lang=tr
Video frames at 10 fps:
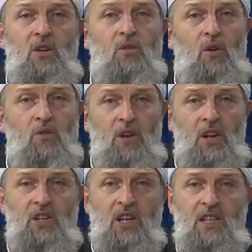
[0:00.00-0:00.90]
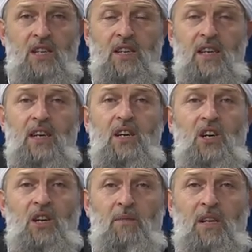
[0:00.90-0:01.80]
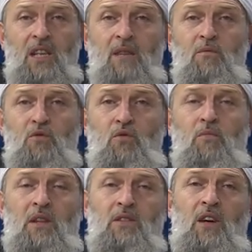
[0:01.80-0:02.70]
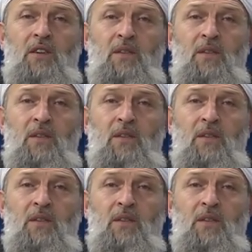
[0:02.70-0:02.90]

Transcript: gönderecektir kıymetli Müslümanlar.